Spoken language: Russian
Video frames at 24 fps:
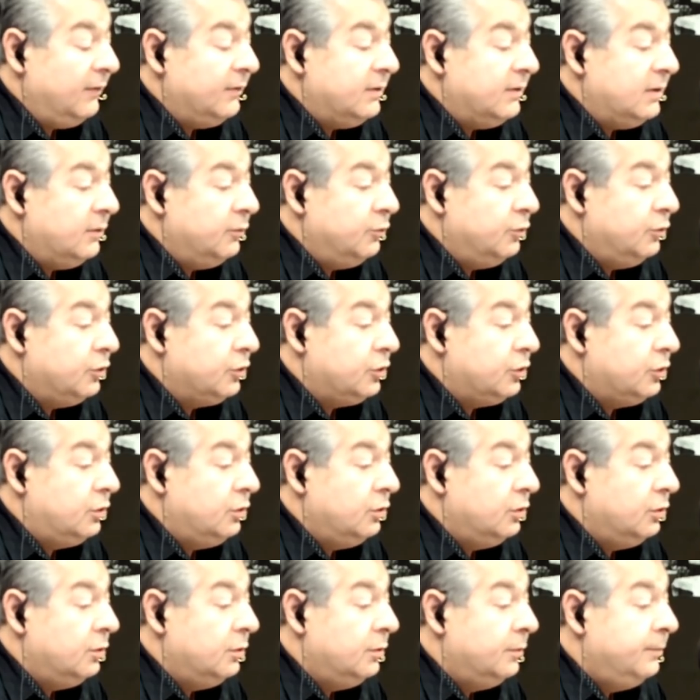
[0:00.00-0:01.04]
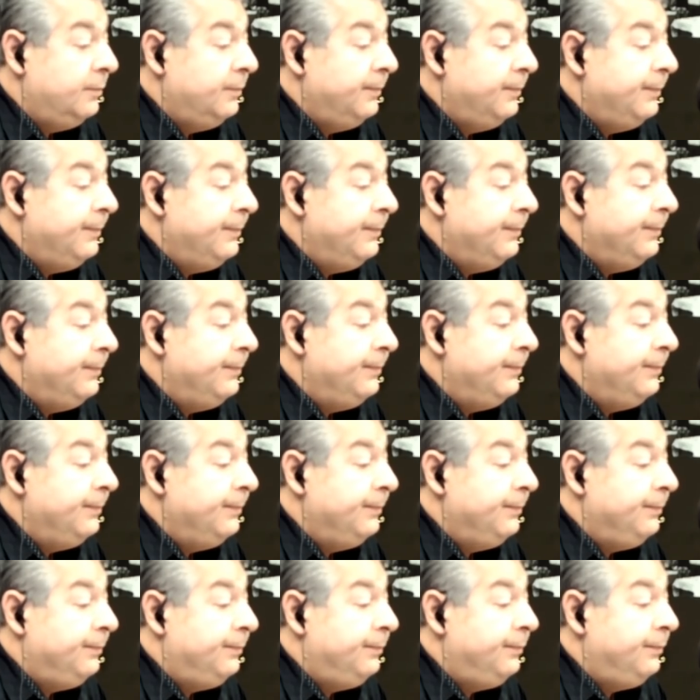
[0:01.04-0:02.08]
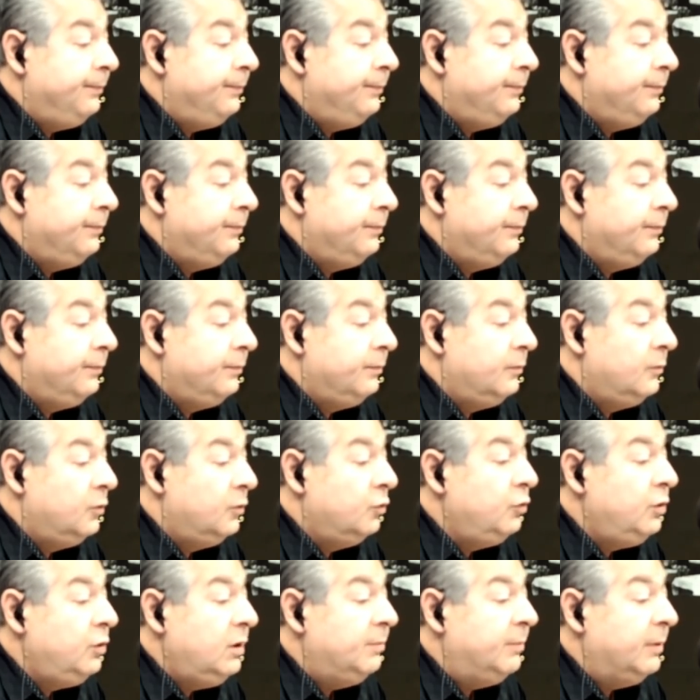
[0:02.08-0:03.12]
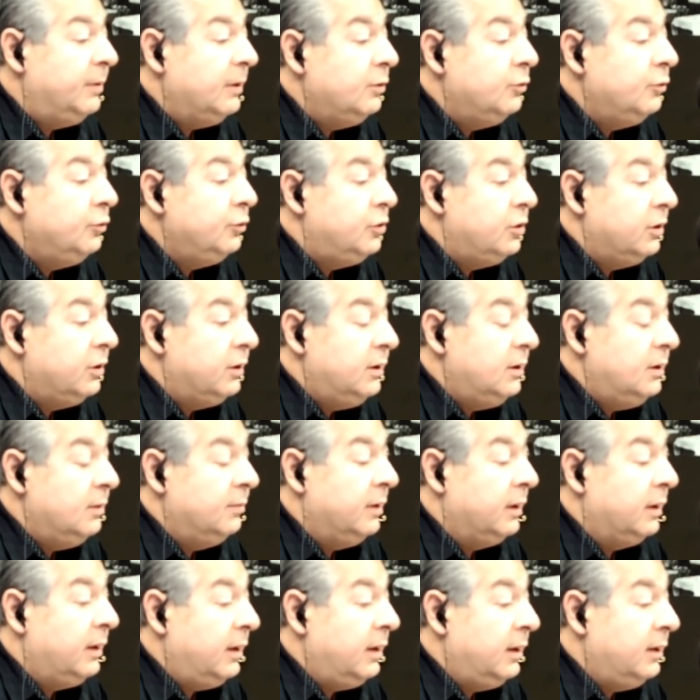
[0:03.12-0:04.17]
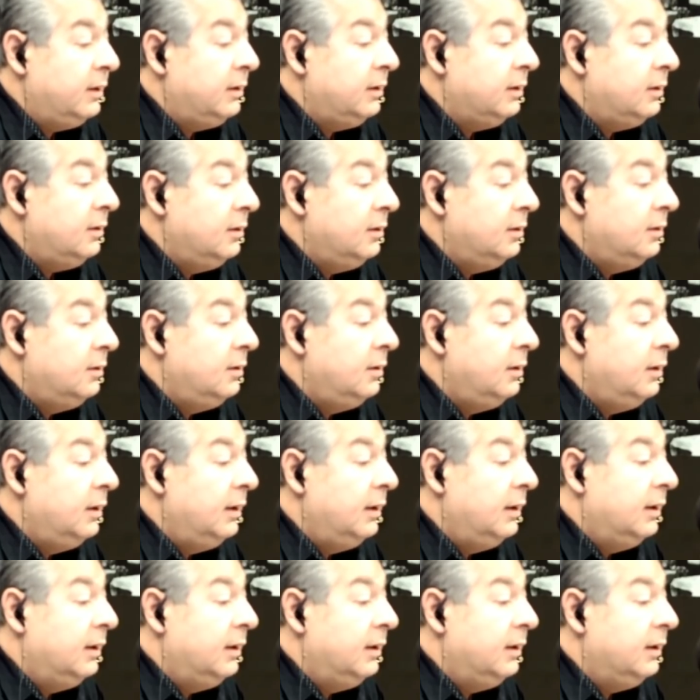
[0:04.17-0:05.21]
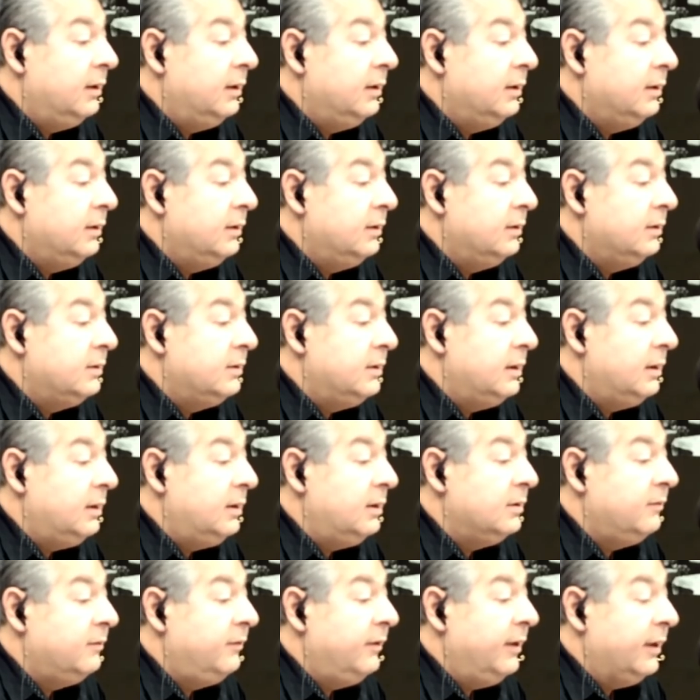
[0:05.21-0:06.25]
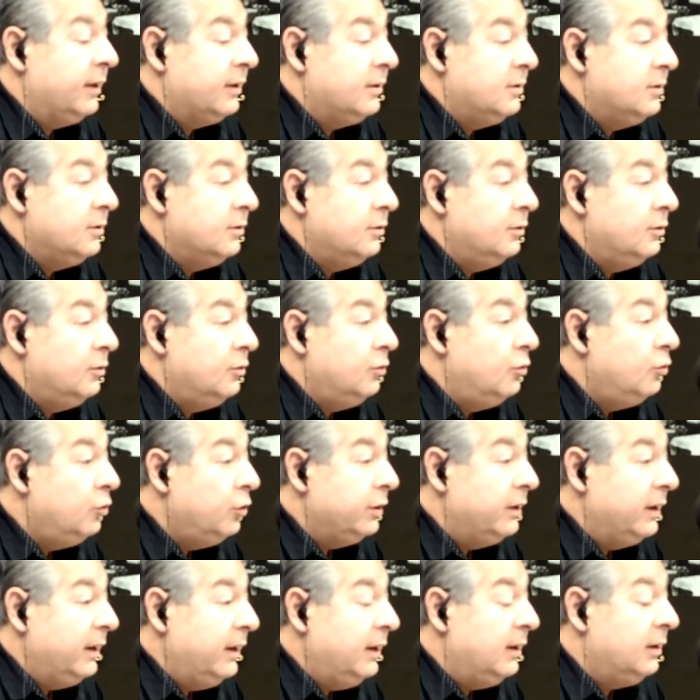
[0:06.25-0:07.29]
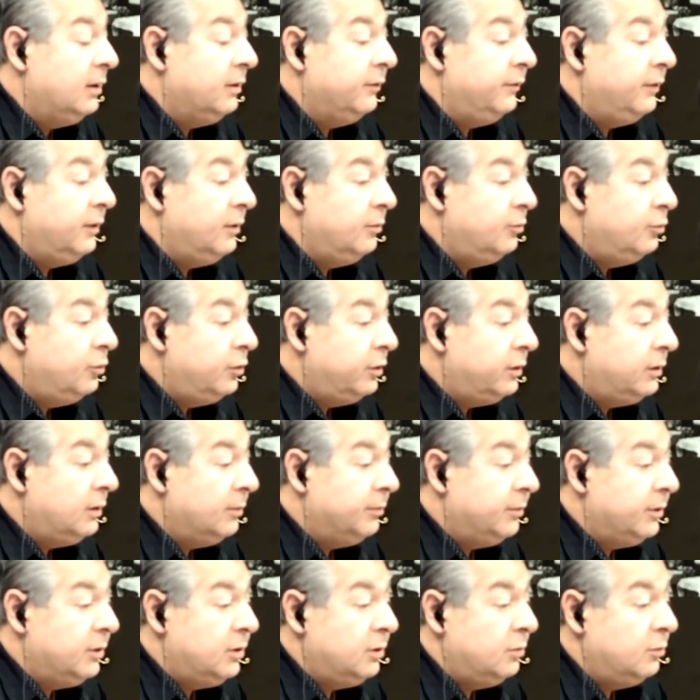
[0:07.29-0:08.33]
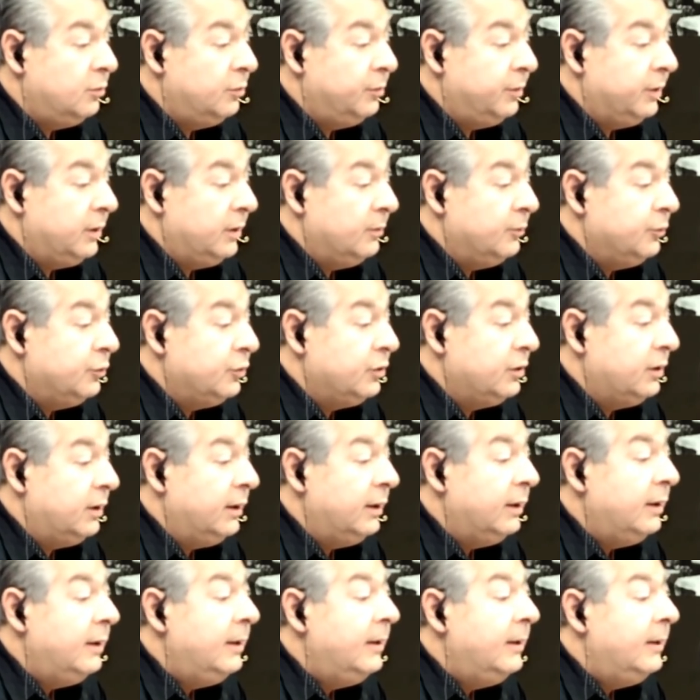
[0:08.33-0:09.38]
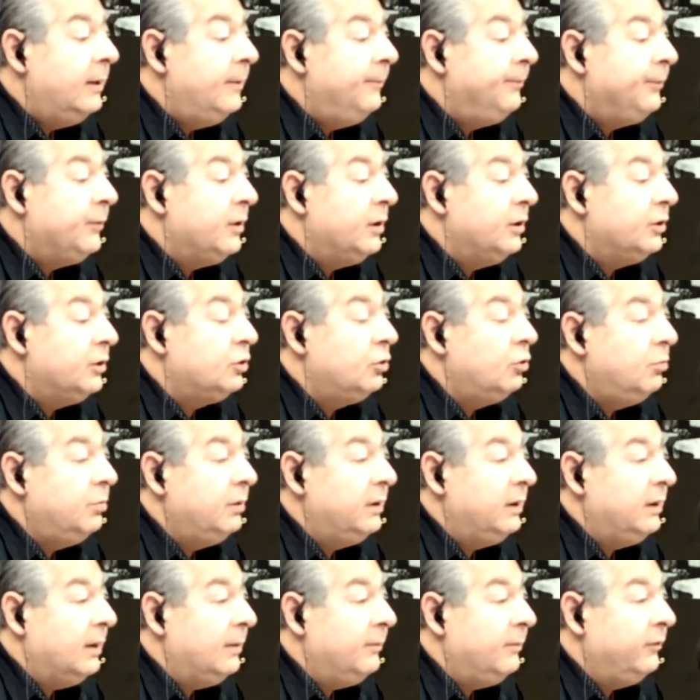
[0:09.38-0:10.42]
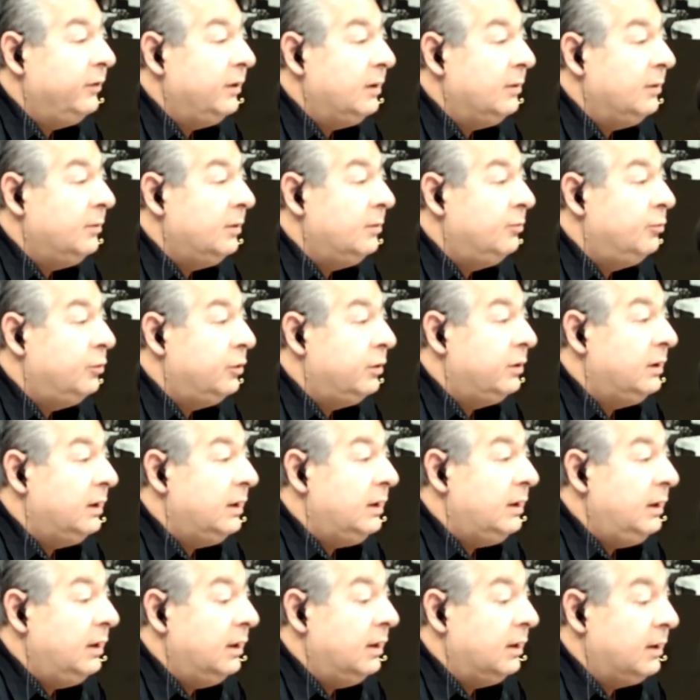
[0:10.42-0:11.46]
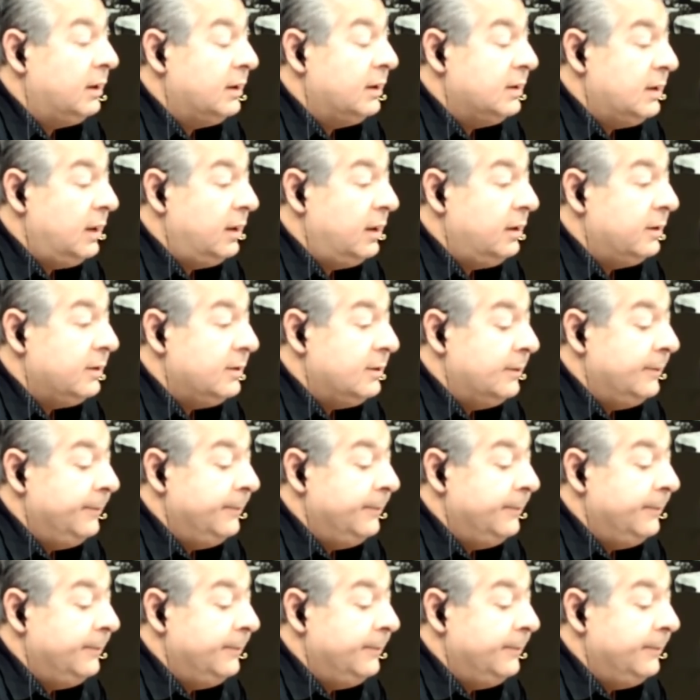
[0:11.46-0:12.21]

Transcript: всего, что ну, не получат демократы э, сатисфакцию от этого репорта. Почему? Потому что что бы там в этом репорте не оказалось,